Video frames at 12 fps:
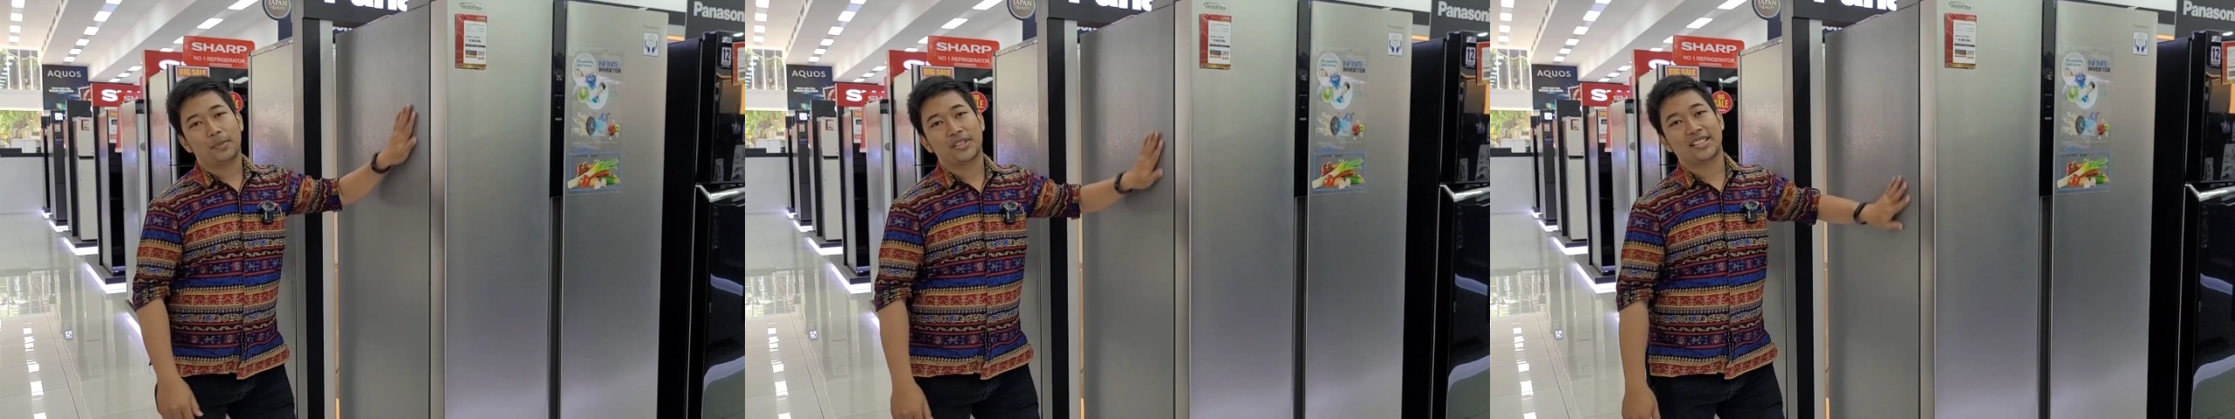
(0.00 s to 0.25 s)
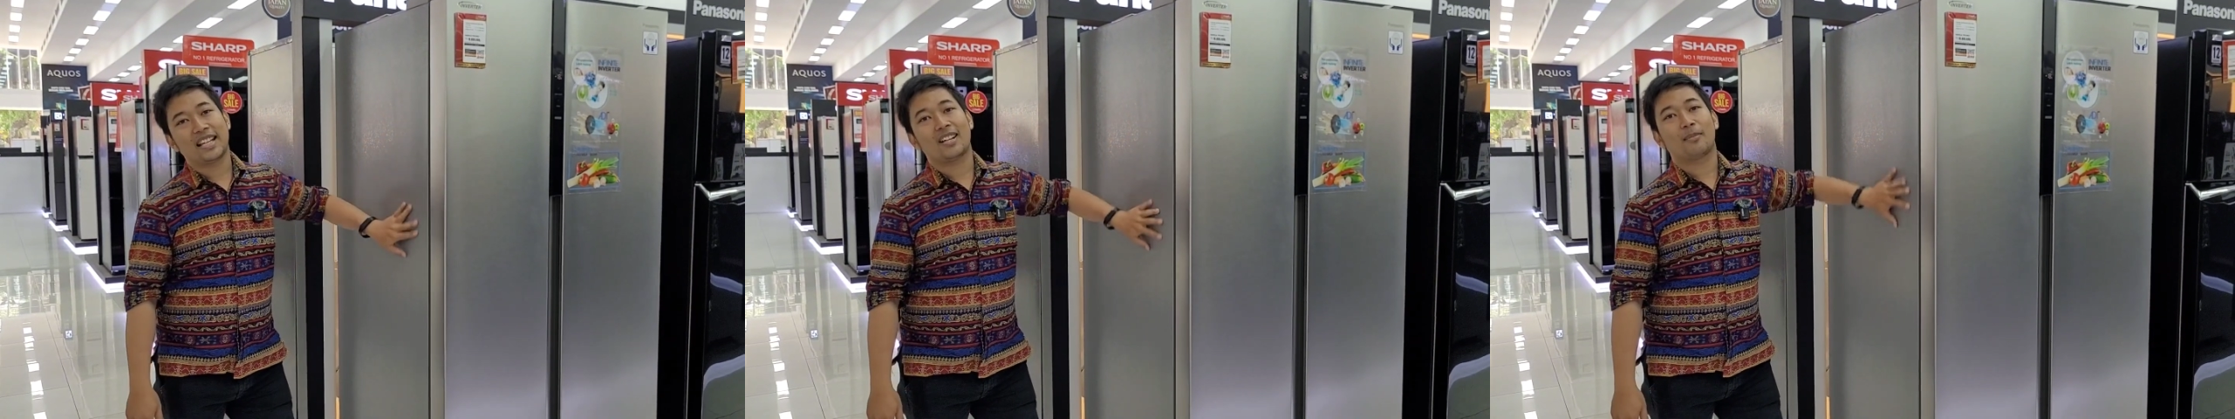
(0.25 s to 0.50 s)

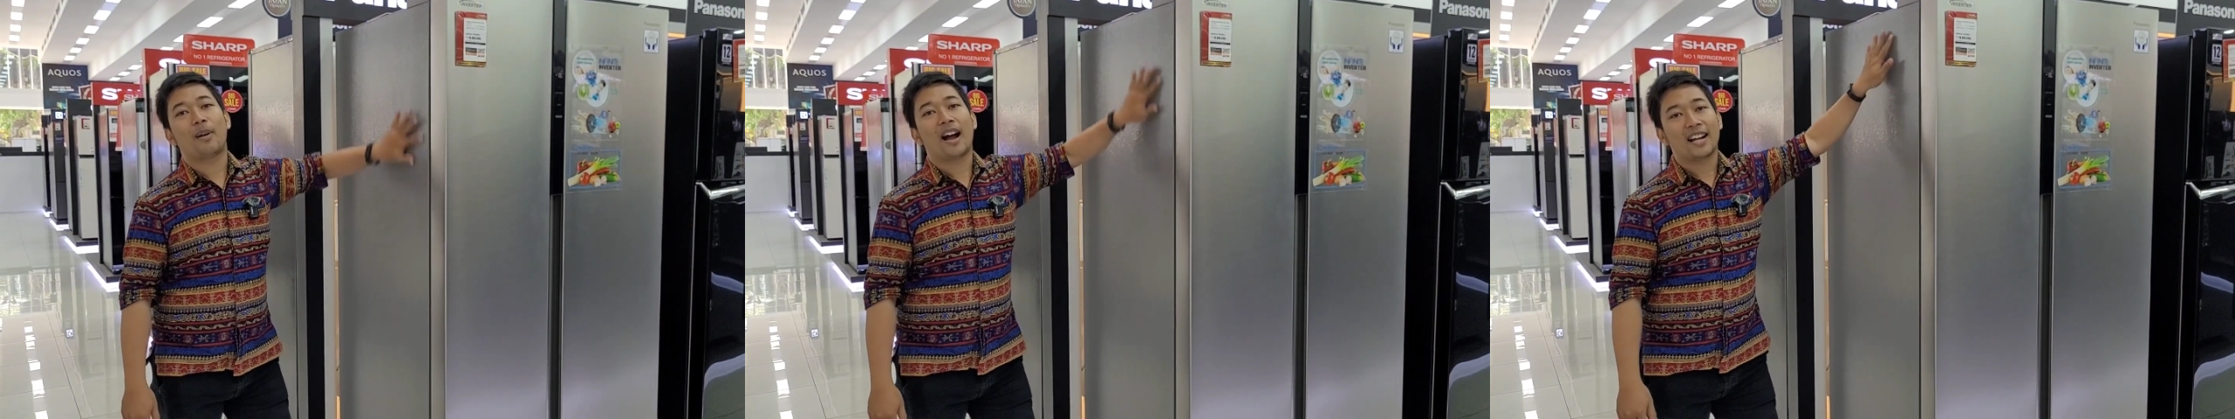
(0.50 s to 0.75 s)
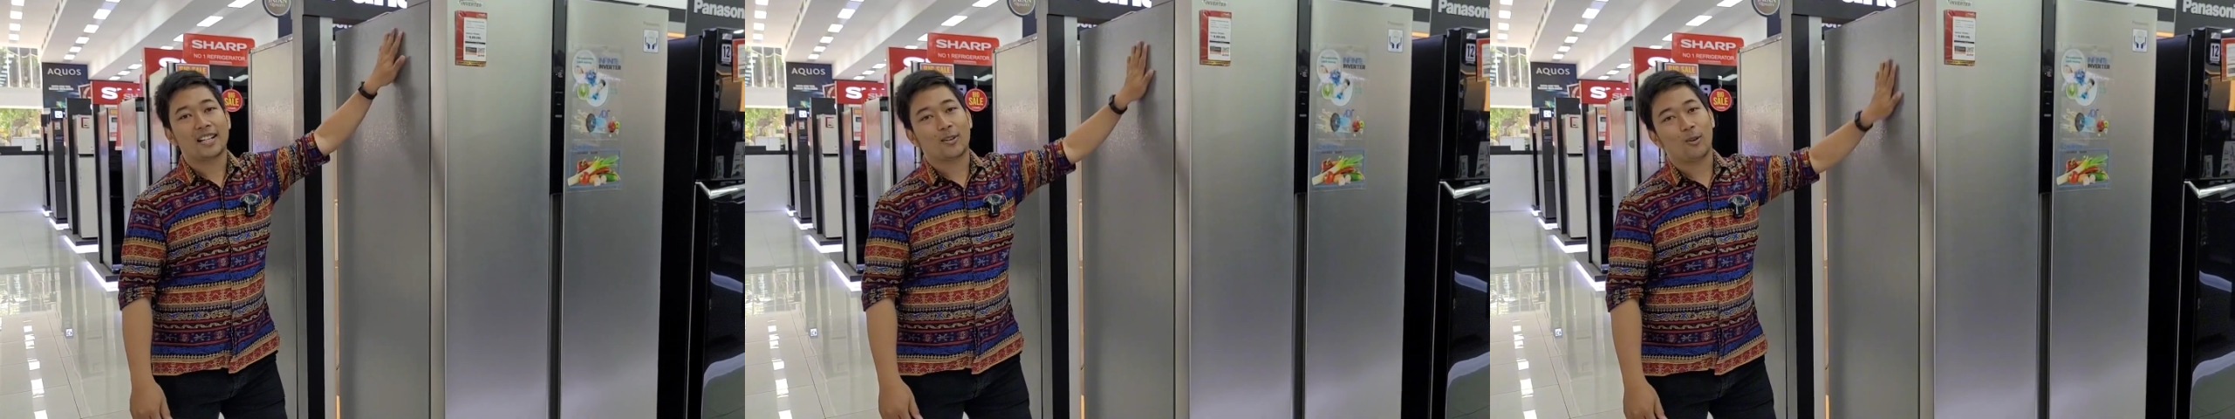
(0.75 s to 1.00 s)
Besar
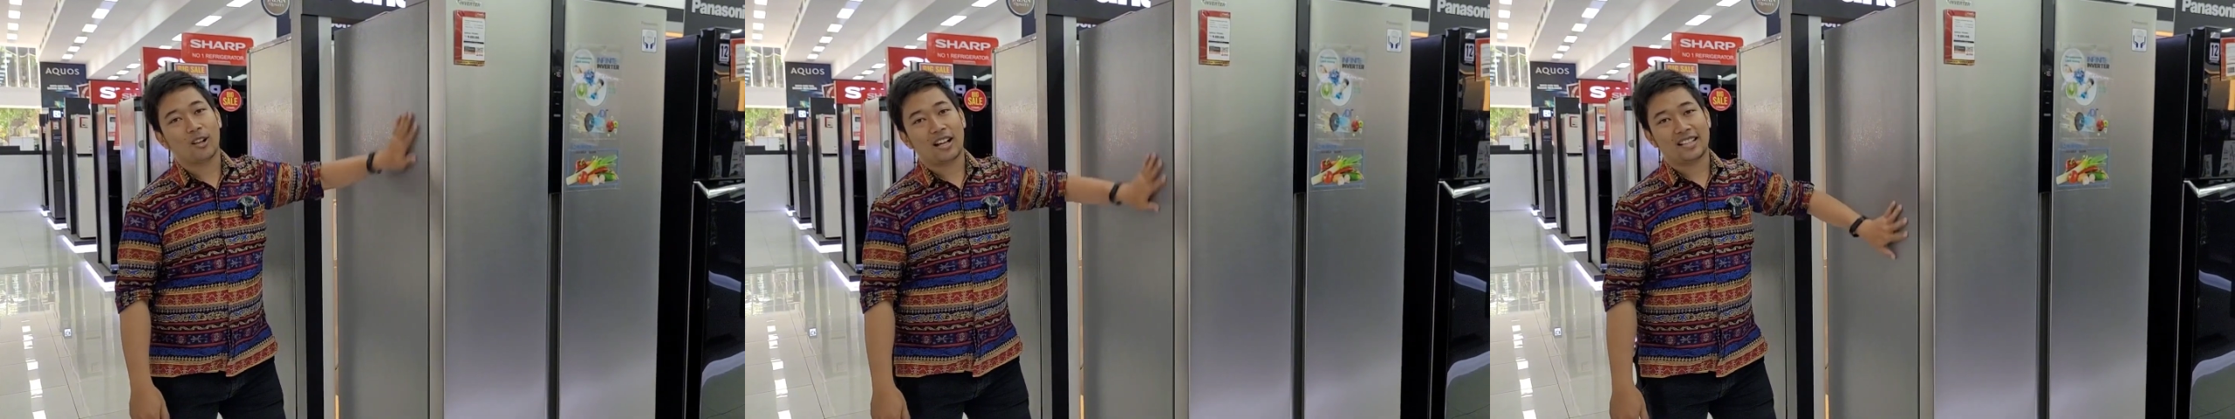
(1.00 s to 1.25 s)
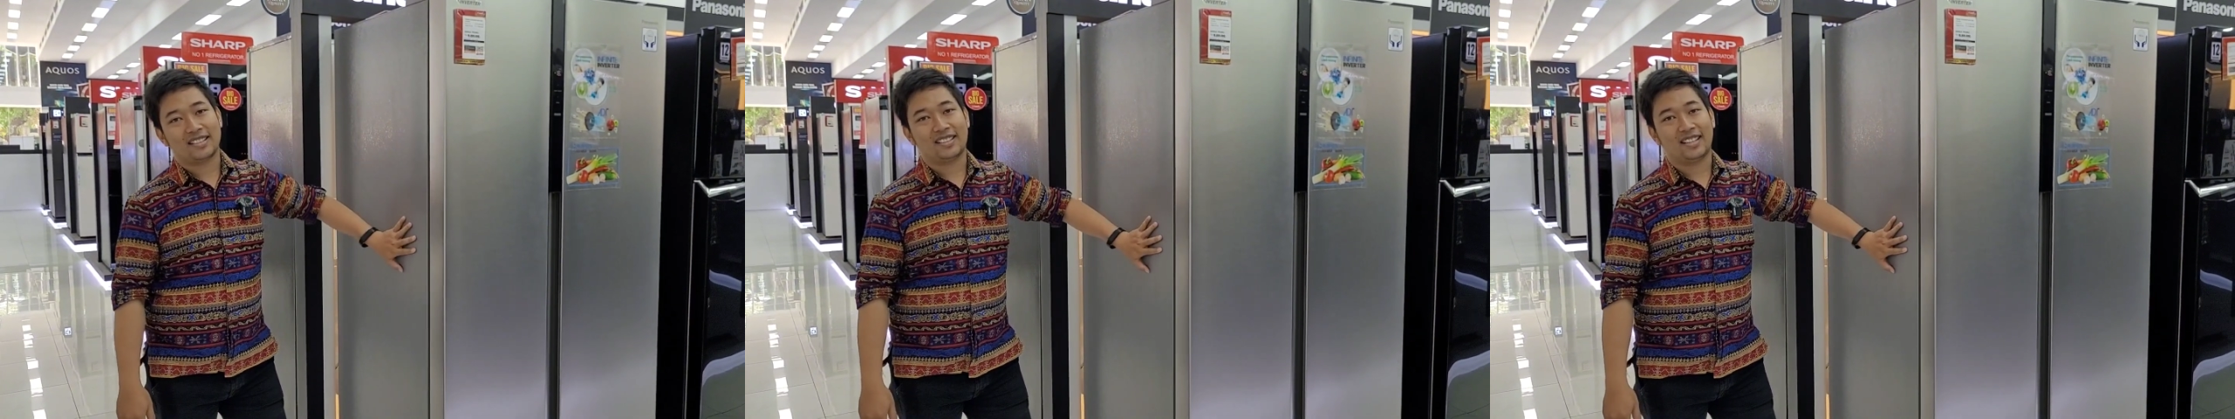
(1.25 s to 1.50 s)
banget
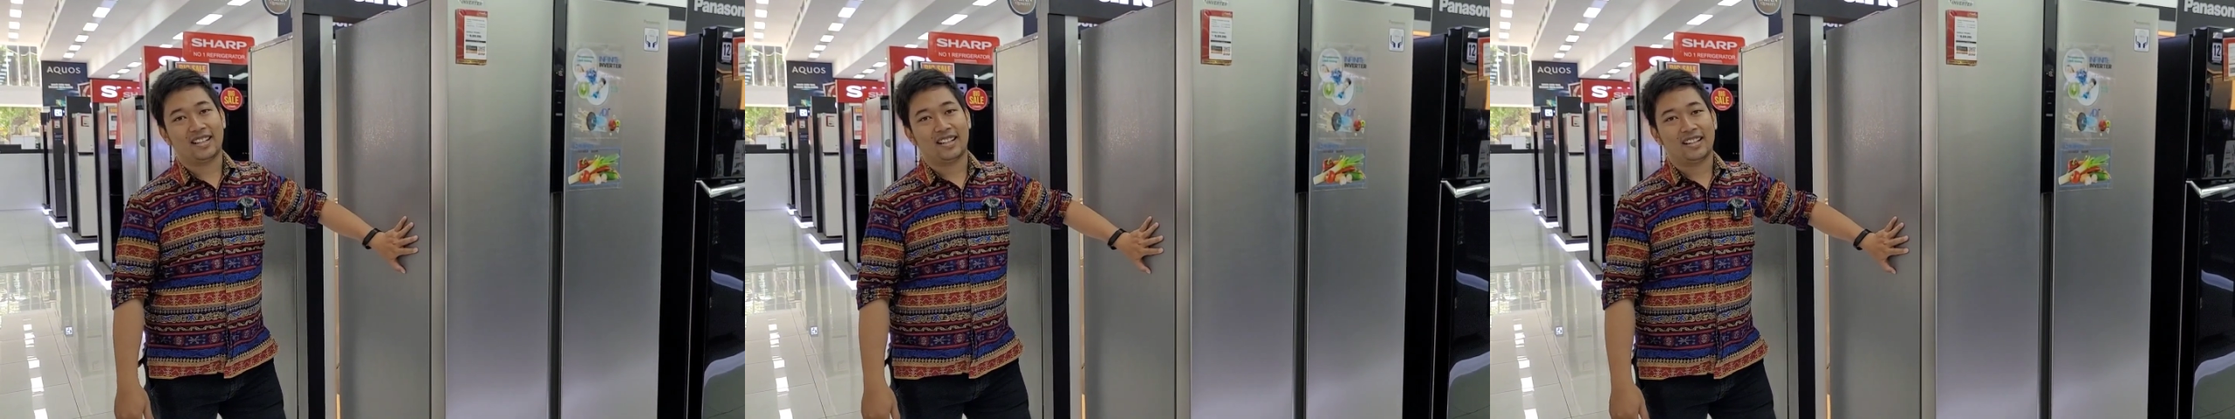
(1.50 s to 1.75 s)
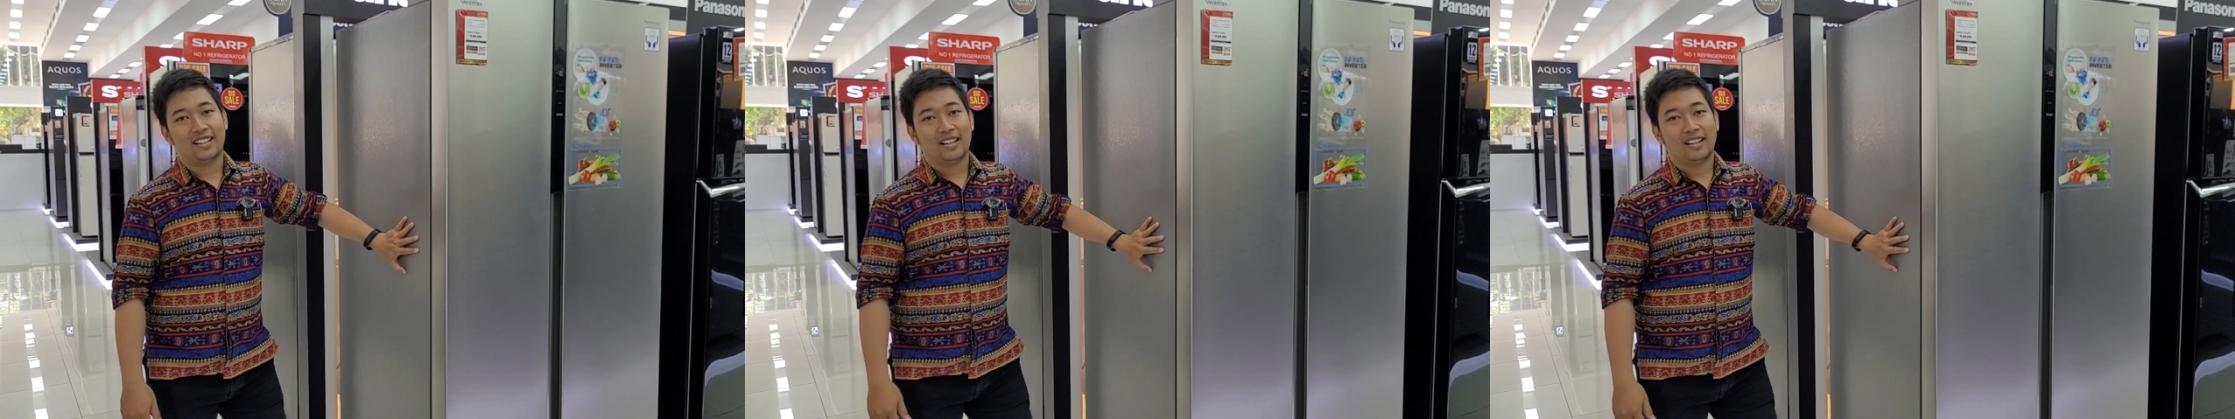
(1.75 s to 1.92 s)
kulkasnya